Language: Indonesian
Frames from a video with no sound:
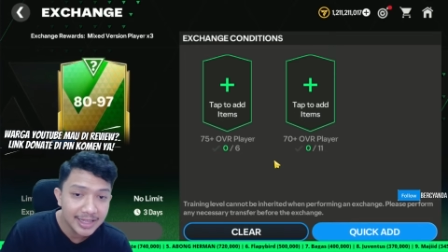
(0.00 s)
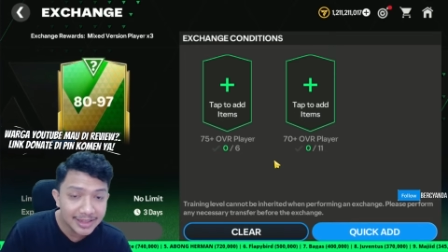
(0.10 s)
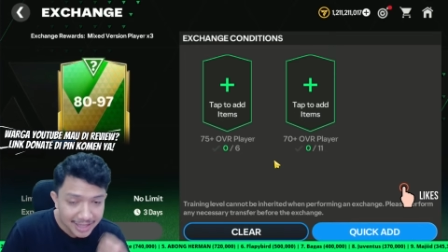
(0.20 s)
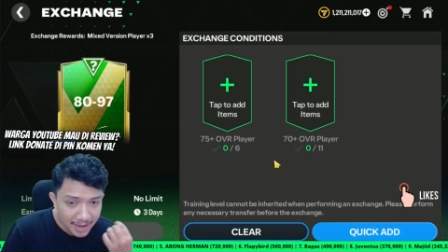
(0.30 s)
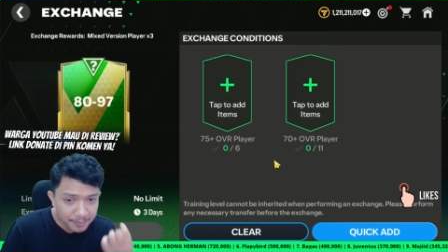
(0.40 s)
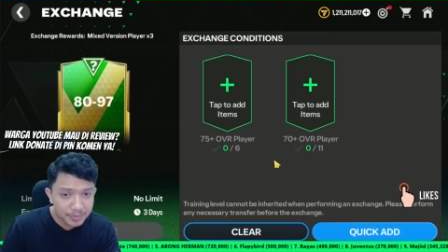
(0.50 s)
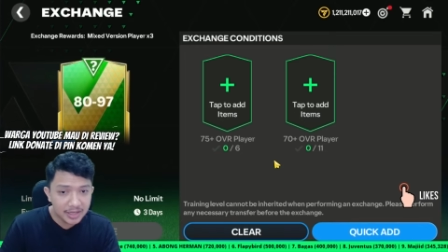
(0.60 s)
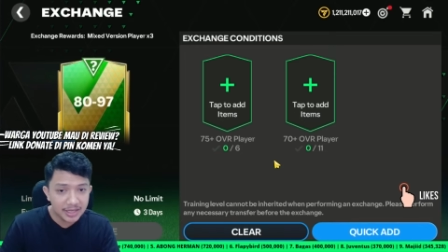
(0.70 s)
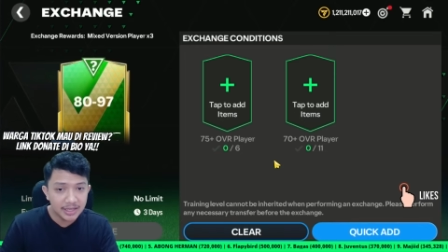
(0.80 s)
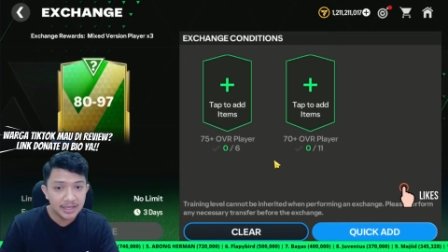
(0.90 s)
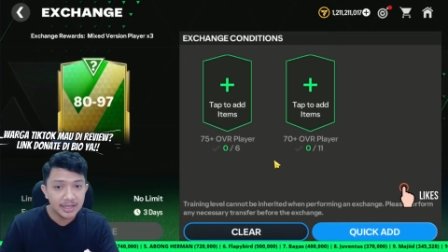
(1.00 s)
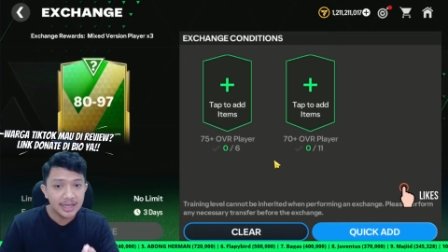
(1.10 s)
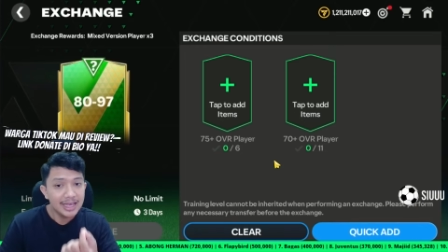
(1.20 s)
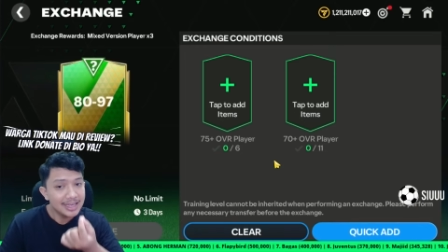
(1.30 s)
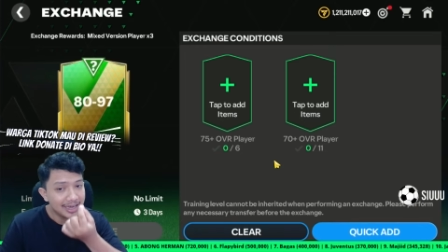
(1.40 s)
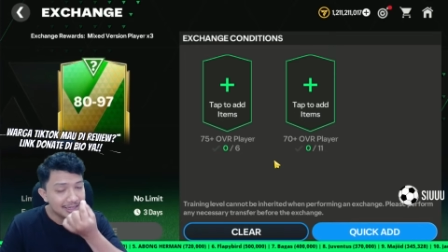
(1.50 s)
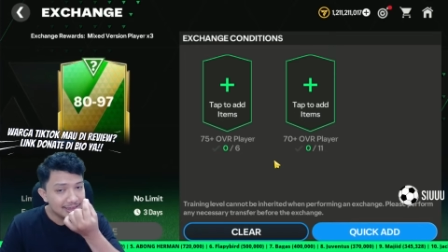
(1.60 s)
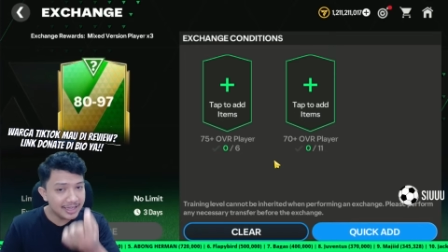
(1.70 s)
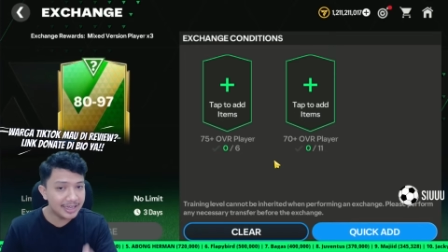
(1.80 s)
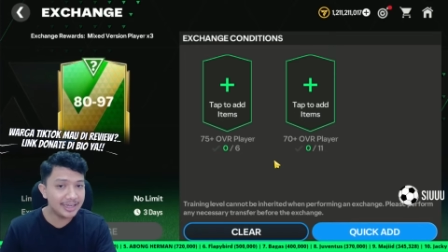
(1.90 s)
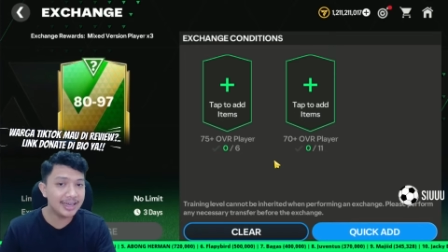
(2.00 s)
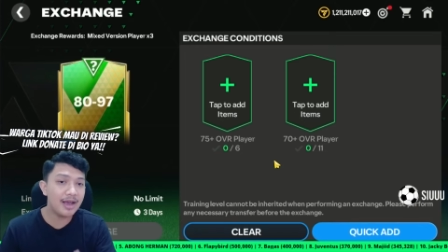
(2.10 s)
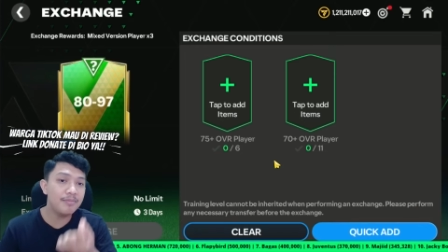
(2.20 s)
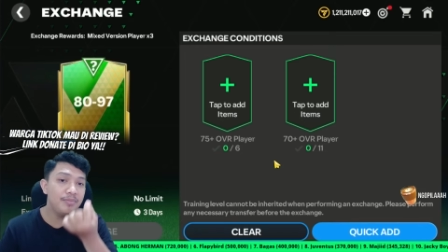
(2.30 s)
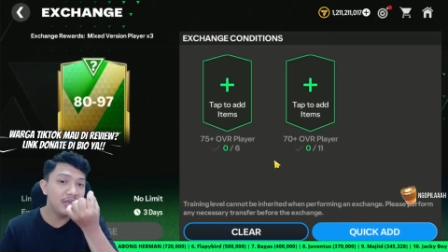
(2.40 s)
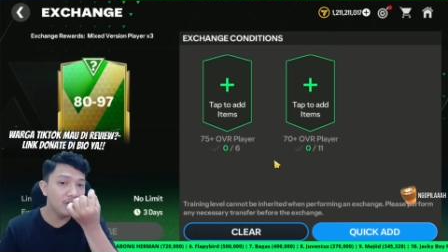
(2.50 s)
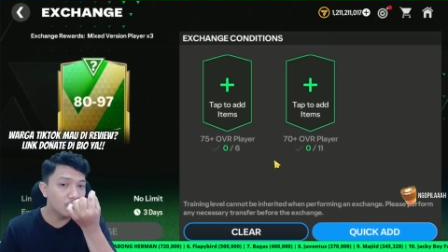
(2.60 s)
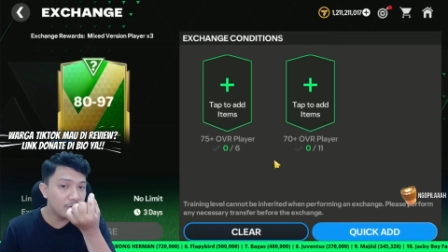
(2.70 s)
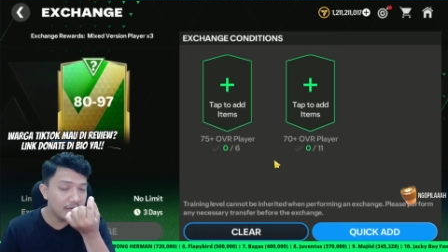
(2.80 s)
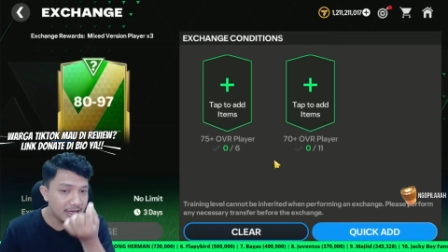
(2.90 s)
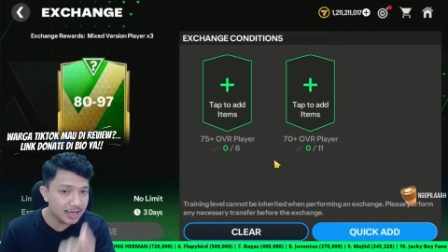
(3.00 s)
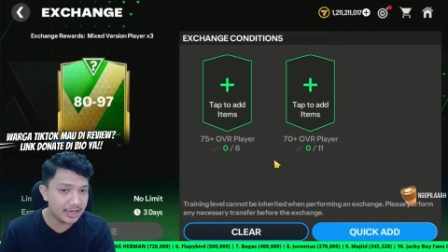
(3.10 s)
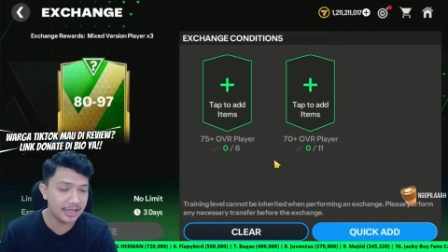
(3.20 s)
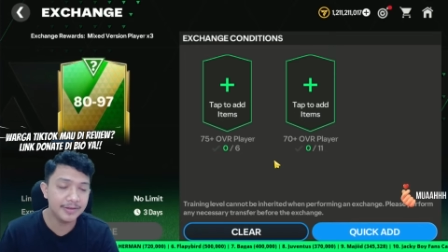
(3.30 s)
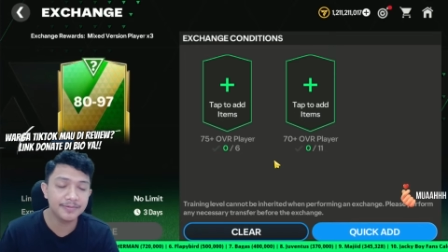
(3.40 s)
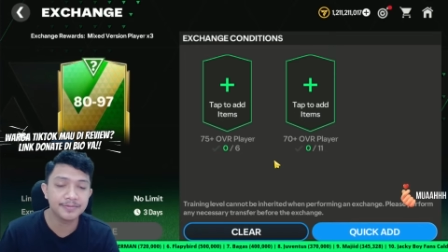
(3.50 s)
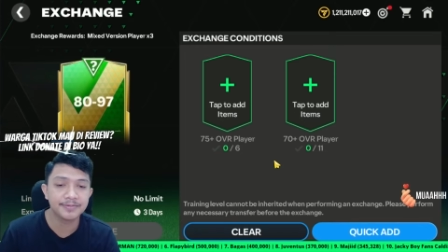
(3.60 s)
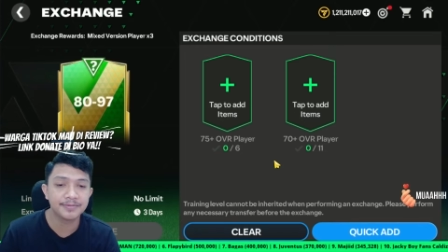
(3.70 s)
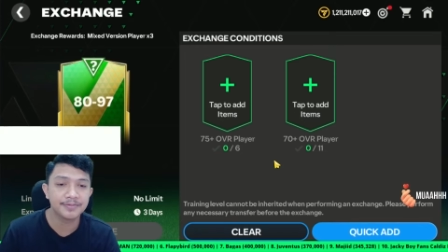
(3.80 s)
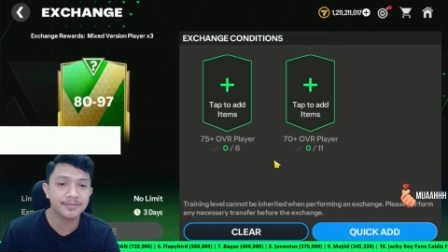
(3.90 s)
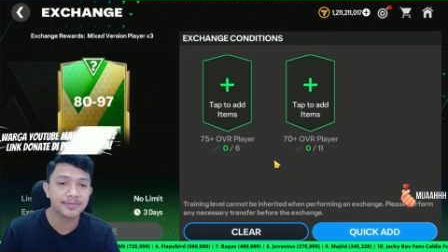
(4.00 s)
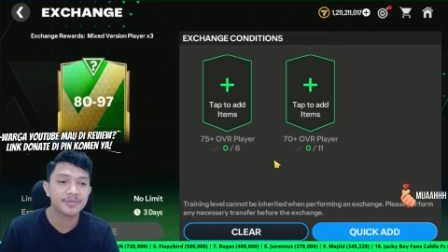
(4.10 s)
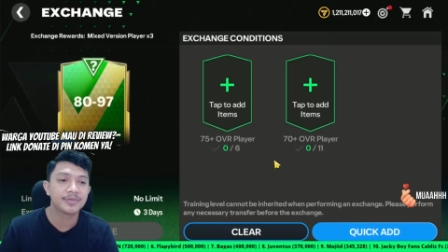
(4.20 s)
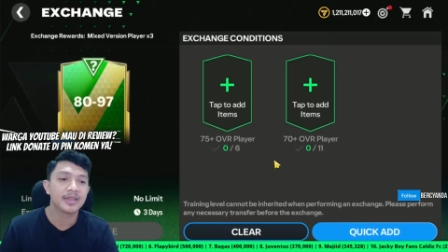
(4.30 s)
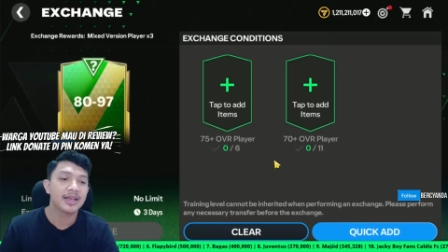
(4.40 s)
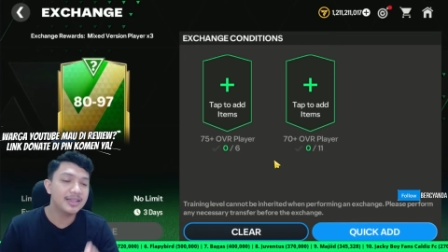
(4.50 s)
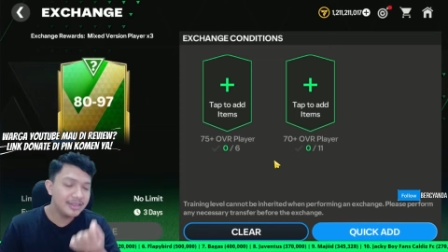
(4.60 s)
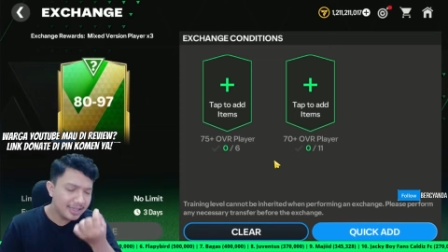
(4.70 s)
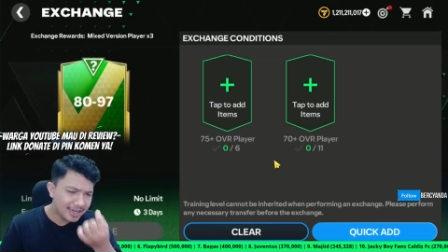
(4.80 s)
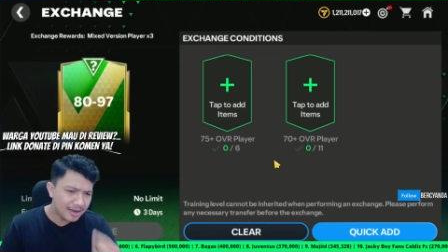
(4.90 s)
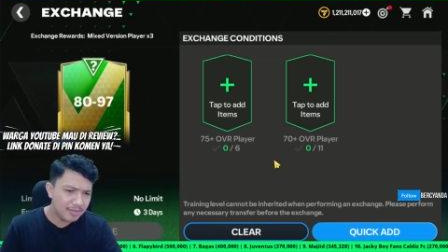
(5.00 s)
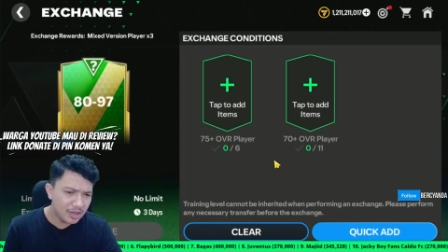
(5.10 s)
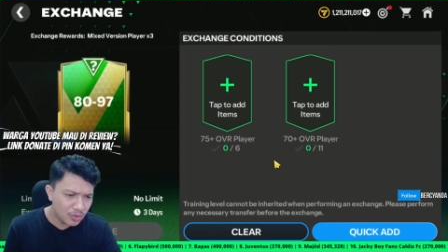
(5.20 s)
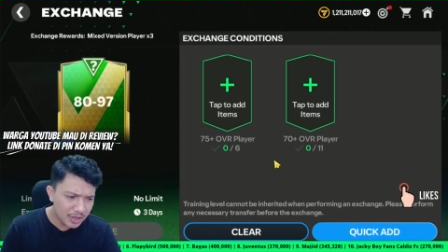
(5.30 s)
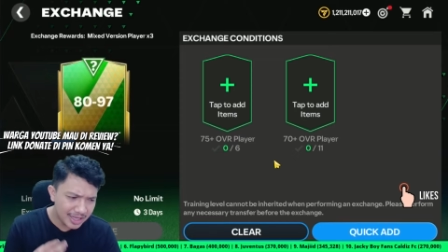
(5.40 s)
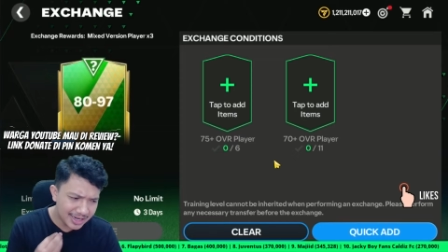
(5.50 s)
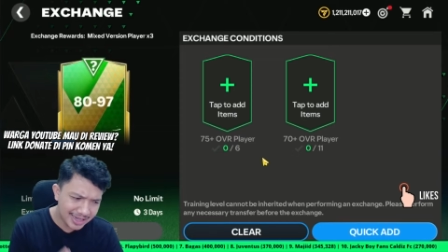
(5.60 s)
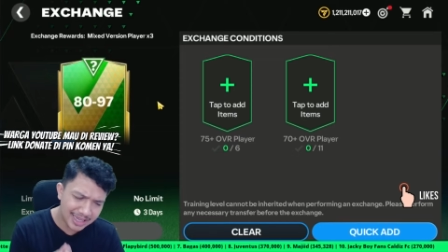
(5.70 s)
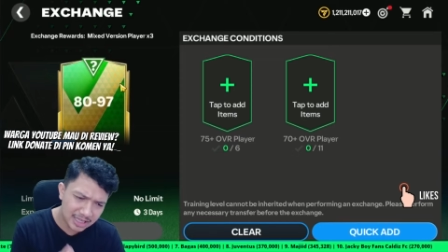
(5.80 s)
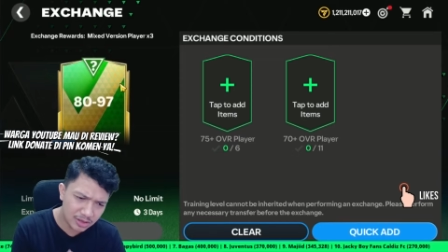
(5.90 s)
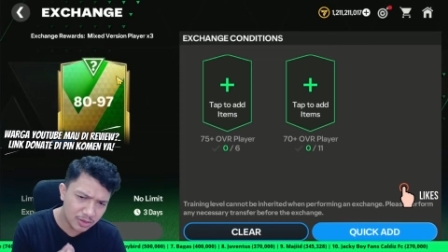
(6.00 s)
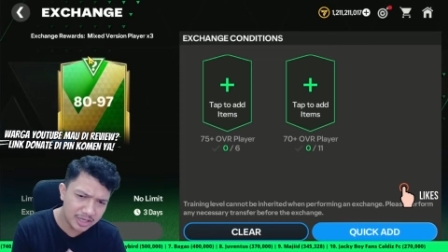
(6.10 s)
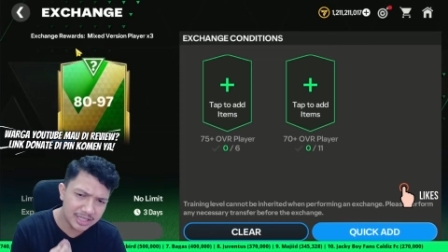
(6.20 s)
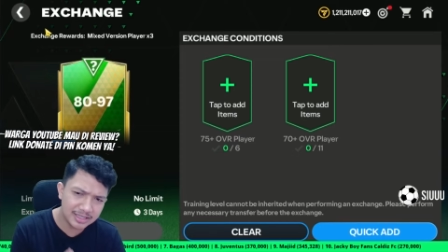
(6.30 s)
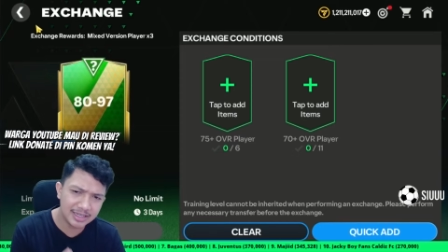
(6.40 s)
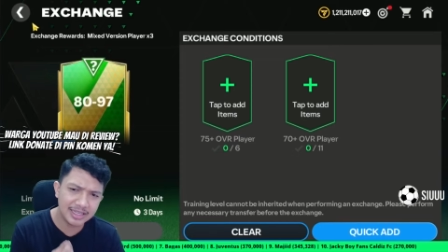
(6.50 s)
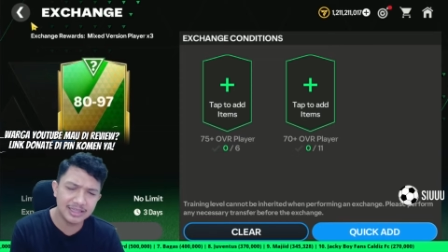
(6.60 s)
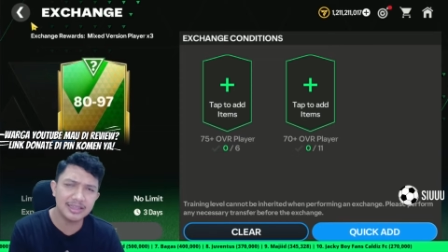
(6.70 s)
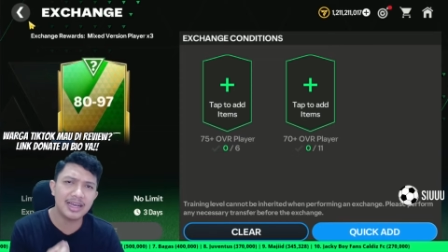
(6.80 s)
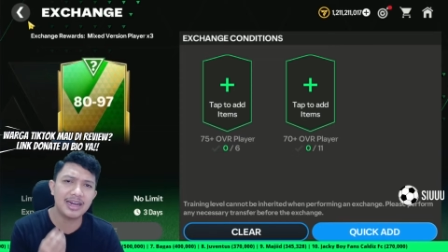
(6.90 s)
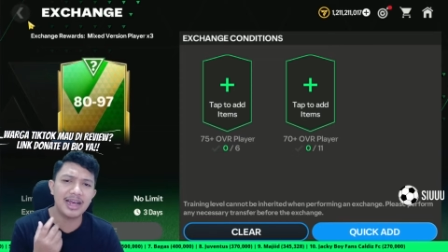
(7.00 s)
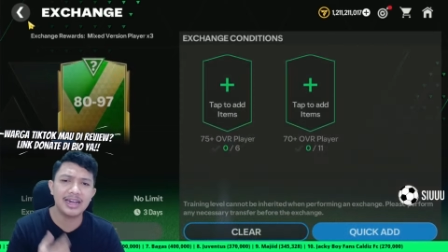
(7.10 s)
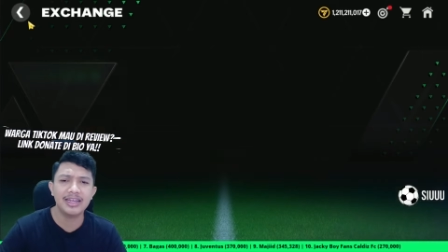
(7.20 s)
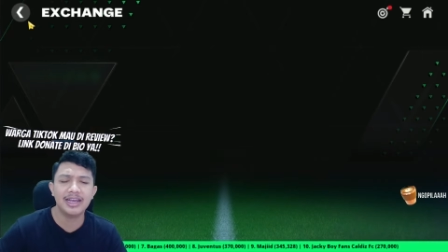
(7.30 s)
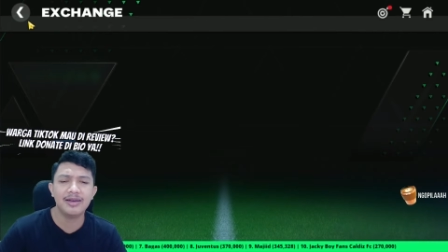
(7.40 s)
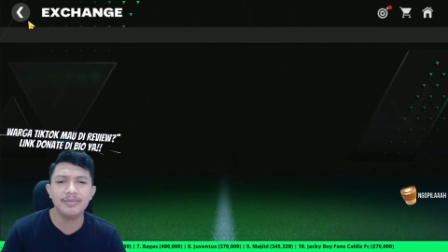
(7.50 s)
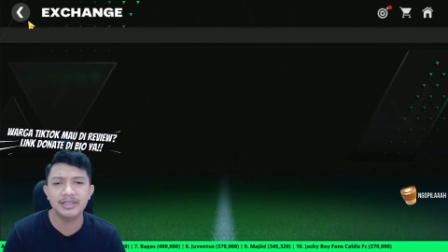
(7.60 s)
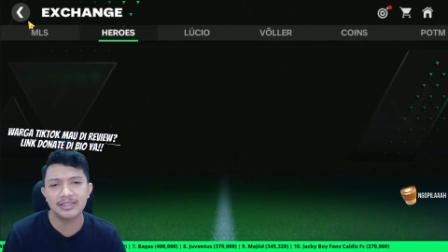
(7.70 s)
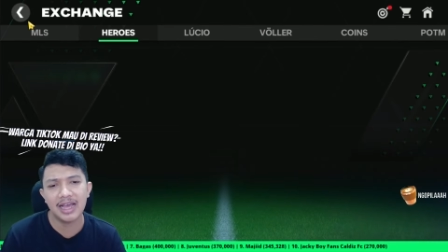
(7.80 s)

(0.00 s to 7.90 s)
Tapi ketika minggu ini, ketika minggu ini itu di sekitar hari Kamis